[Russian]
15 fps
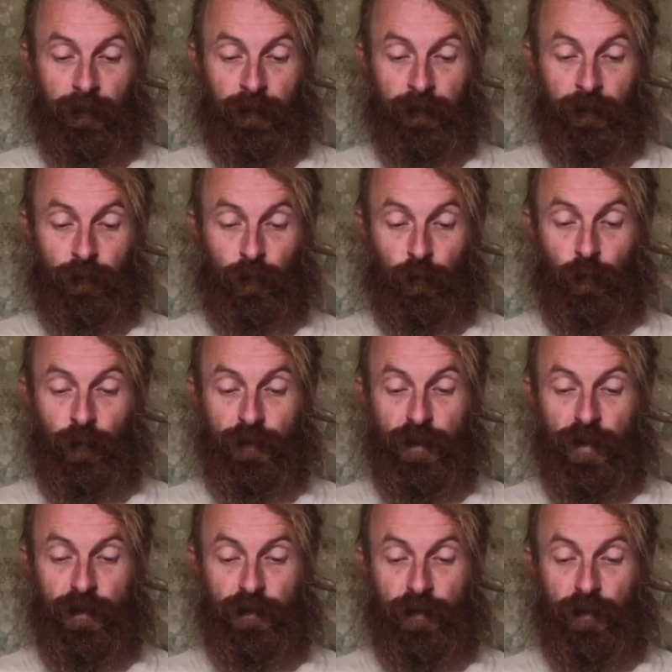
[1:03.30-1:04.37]
На другой
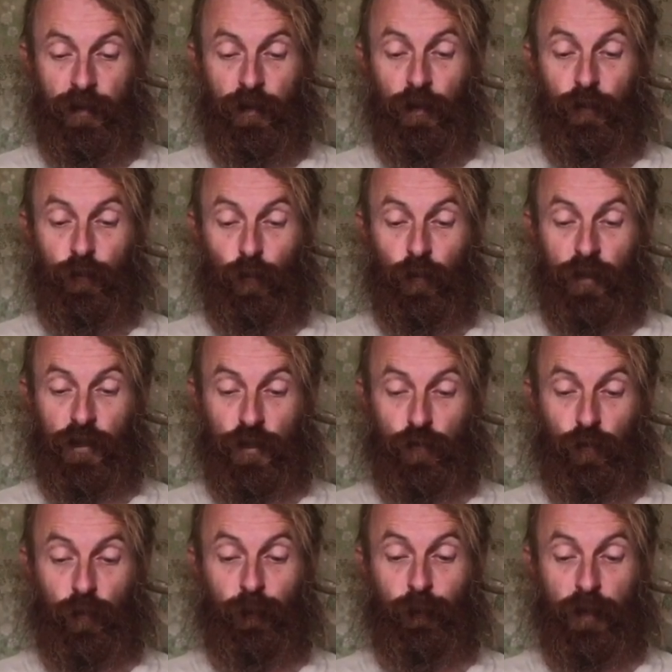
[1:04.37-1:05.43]
день, только
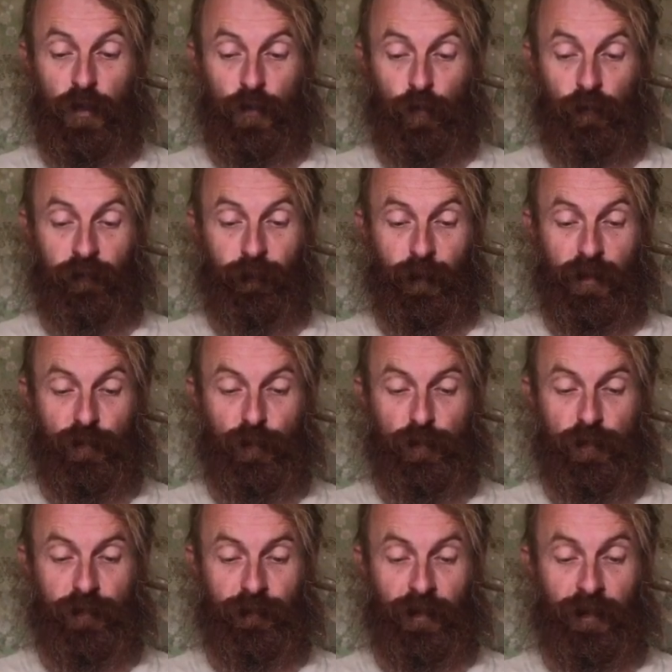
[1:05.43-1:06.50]
что он пришел в
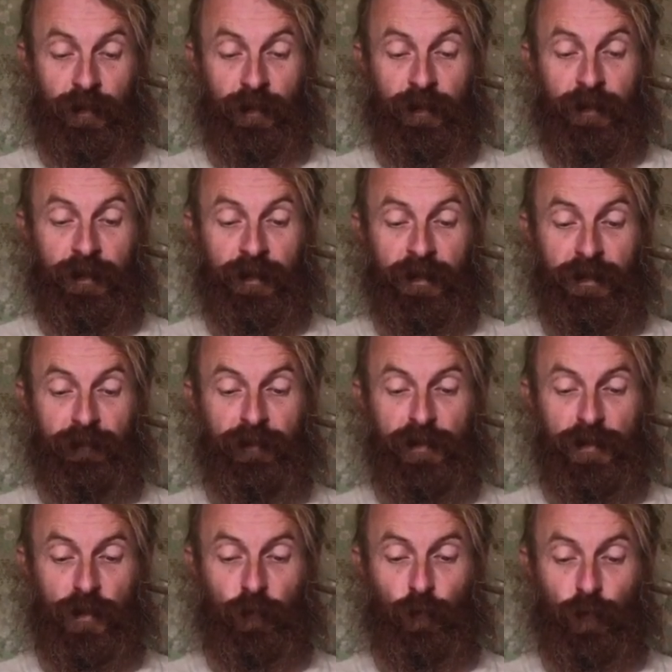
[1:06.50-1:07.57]
присутствие,
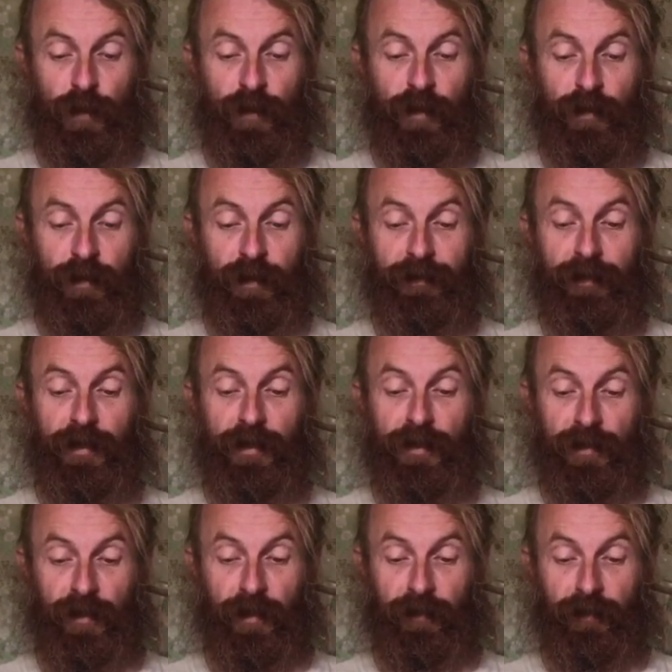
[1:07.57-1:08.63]
явился курьер от
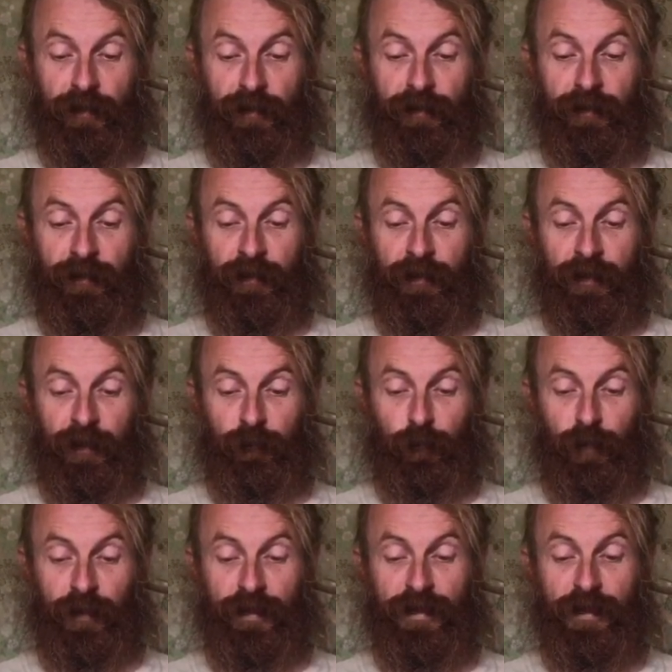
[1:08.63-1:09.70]
генерала,
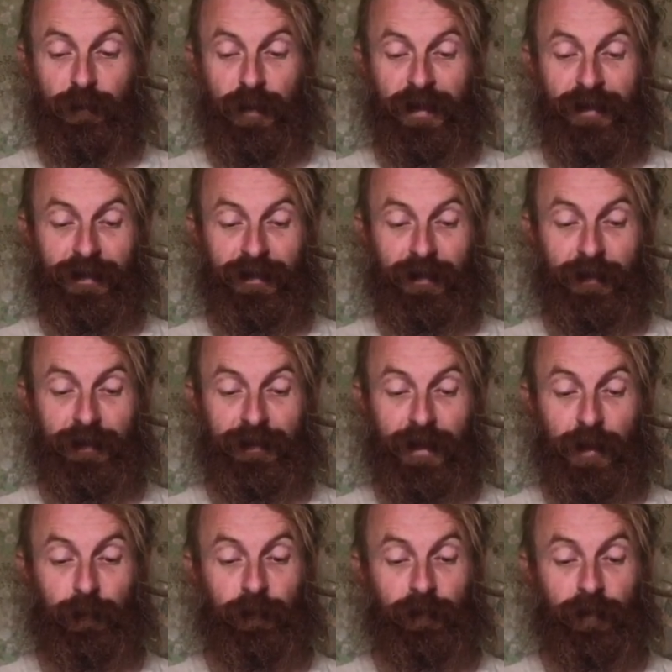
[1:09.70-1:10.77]
который немедленно
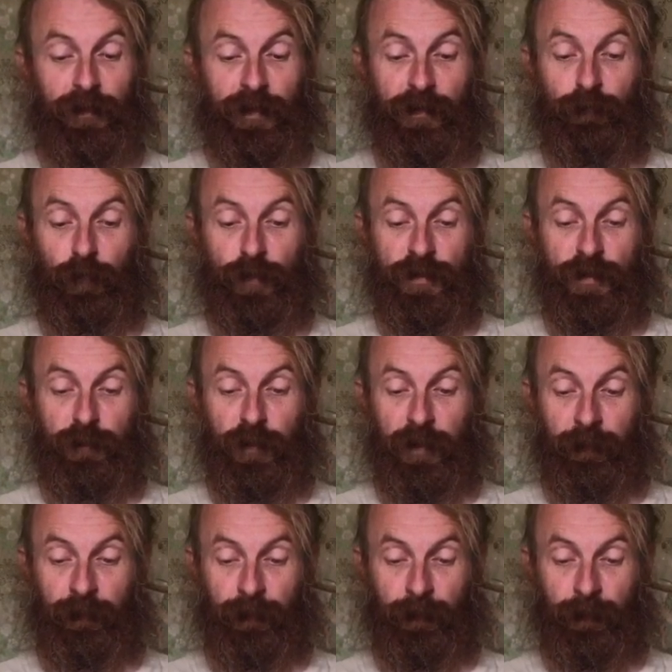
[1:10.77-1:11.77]
требовал его к себе.